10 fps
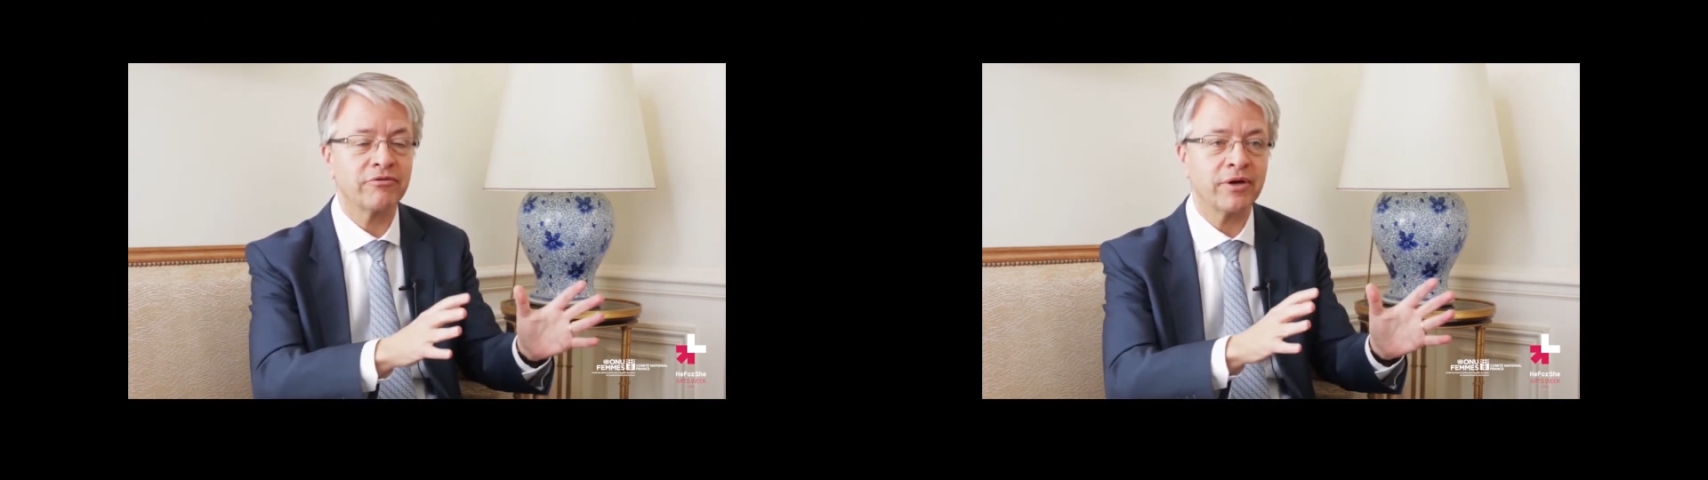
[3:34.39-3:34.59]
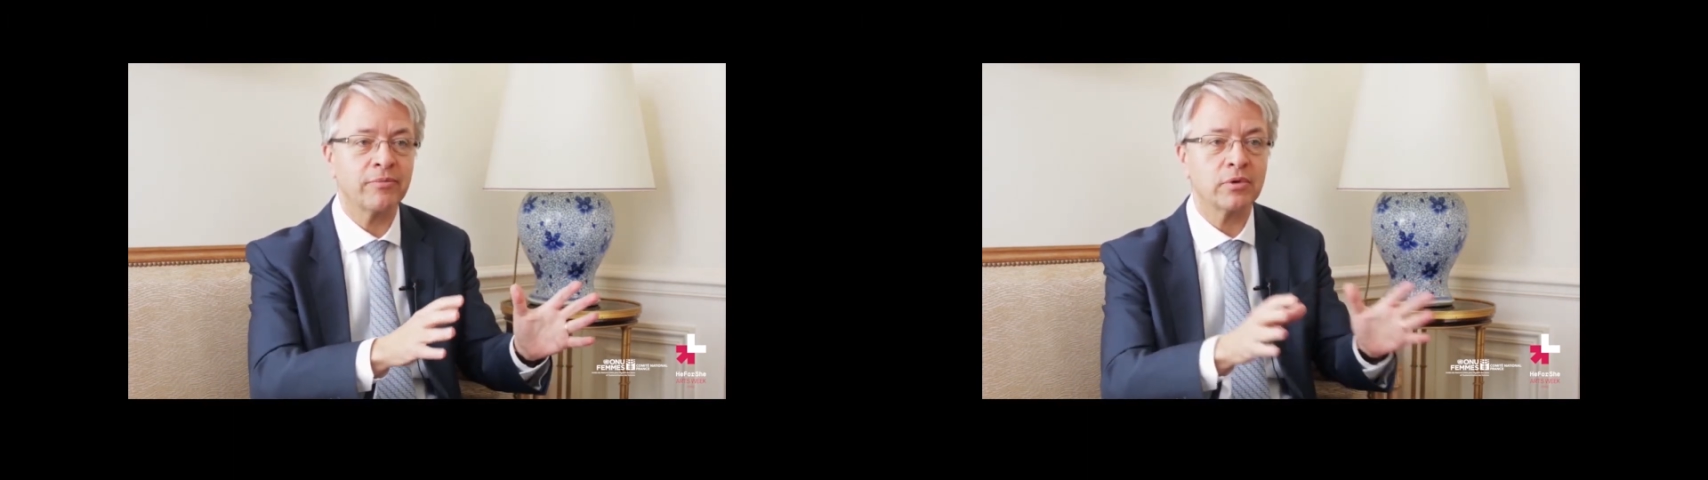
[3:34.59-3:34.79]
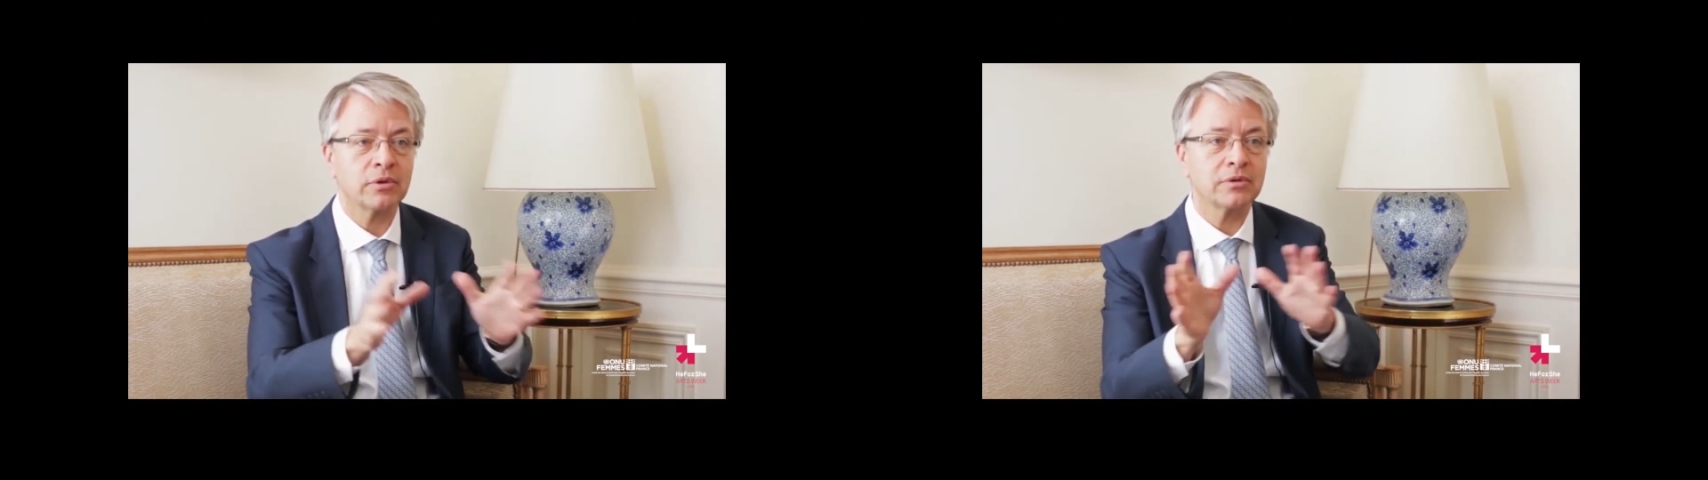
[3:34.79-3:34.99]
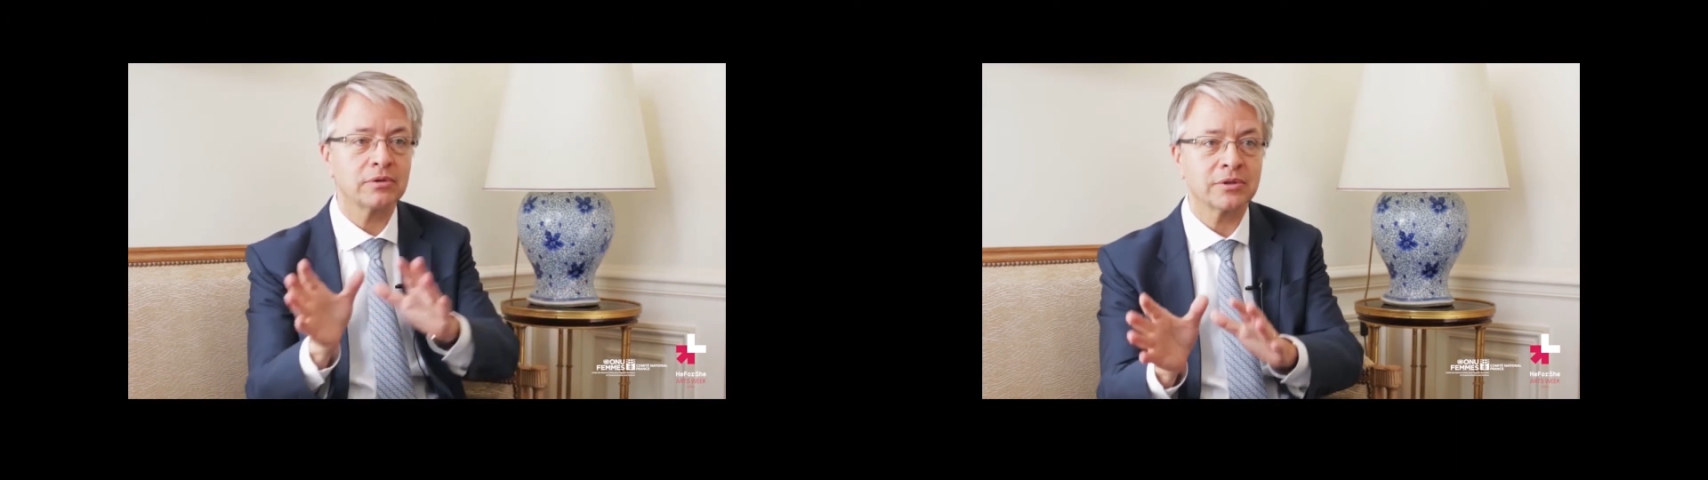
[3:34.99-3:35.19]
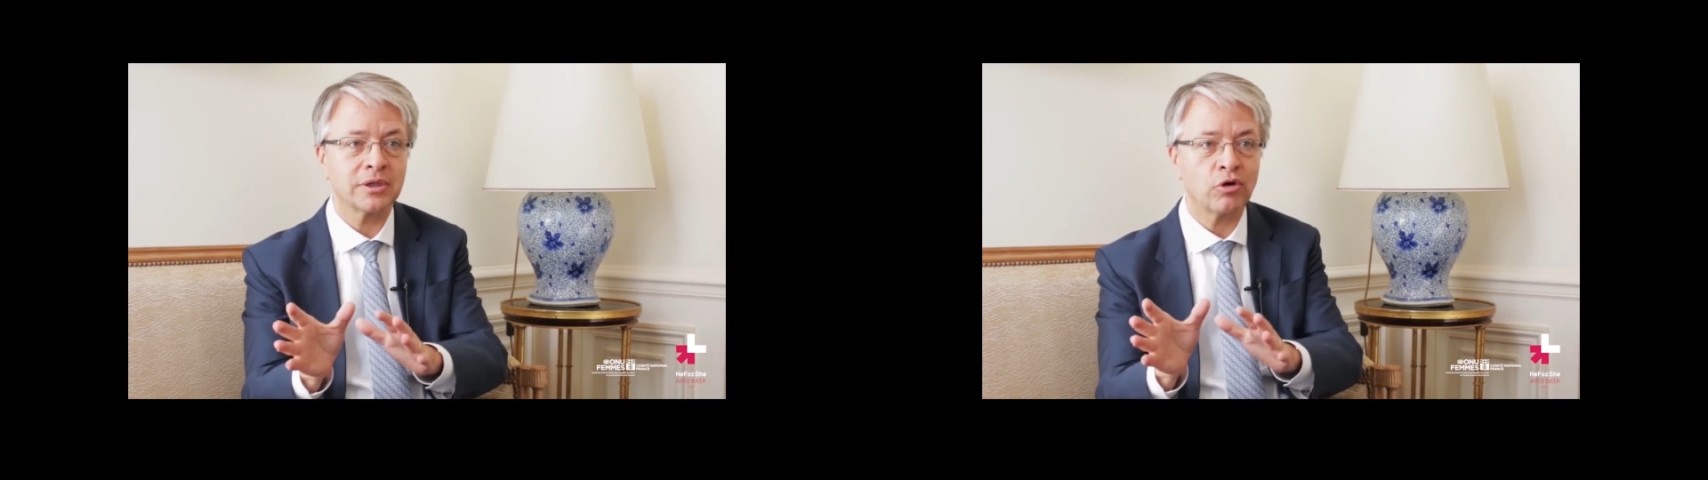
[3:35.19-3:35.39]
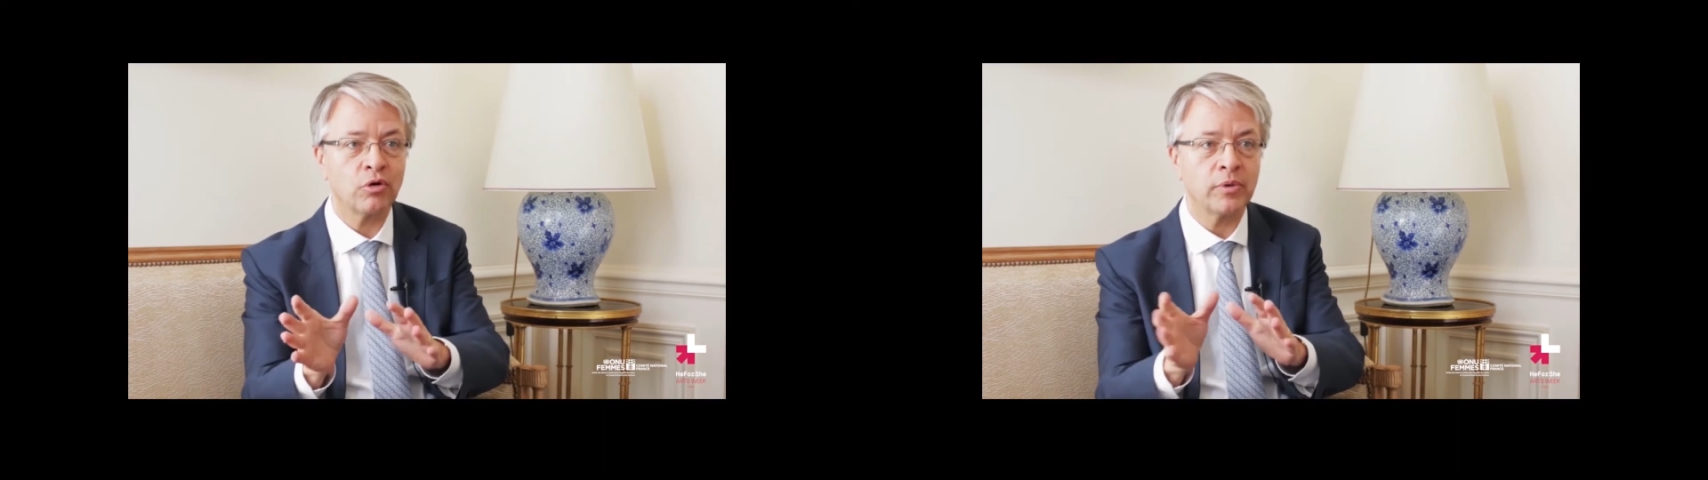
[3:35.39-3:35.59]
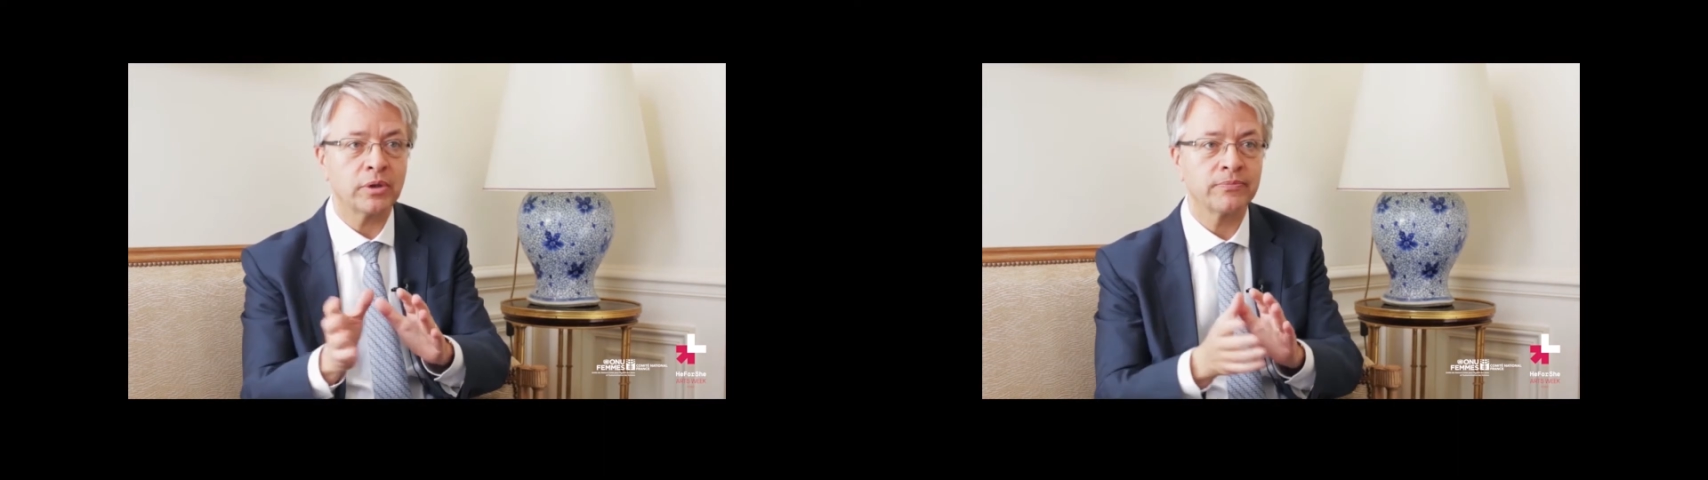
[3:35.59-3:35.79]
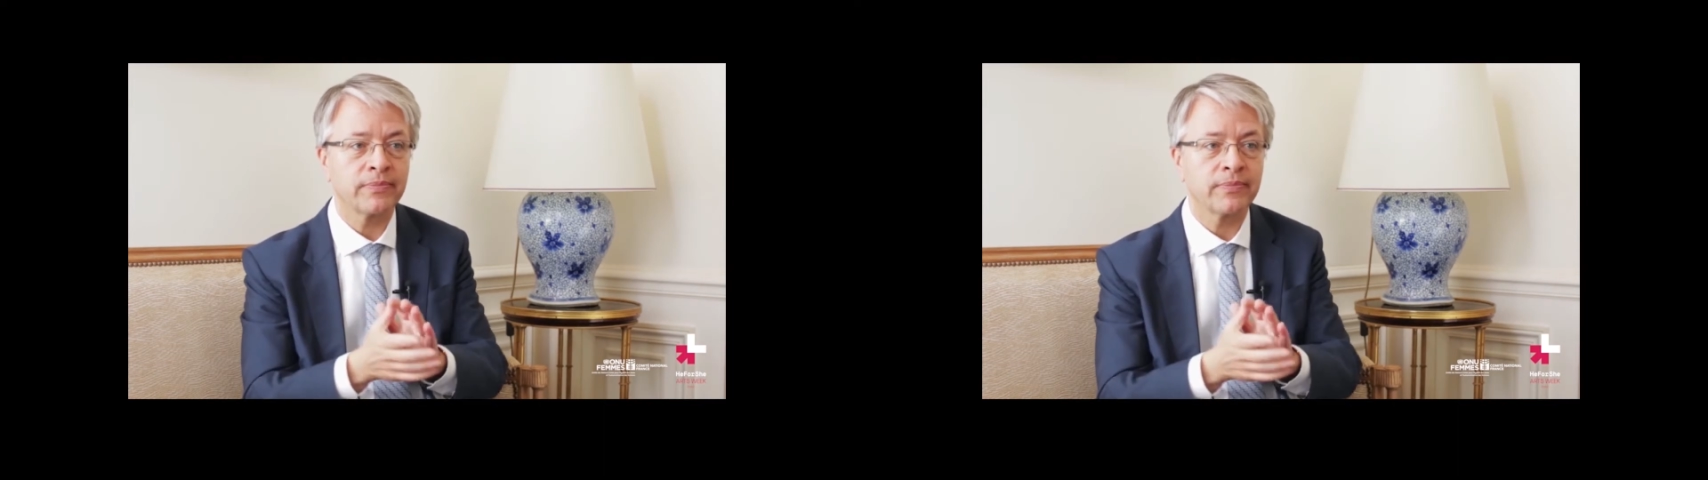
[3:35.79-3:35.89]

femmes, 7 hommes.